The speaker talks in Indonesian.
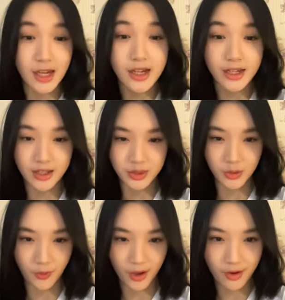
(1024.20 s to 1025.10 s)
iya dikit
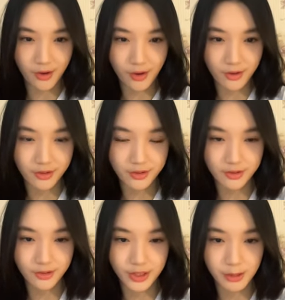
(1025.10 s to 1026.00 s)
doang kok
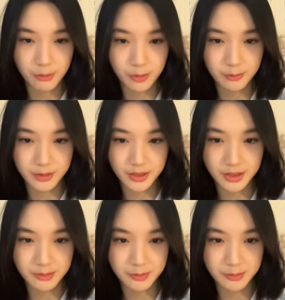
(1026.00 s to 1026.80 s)
oh iya belum nih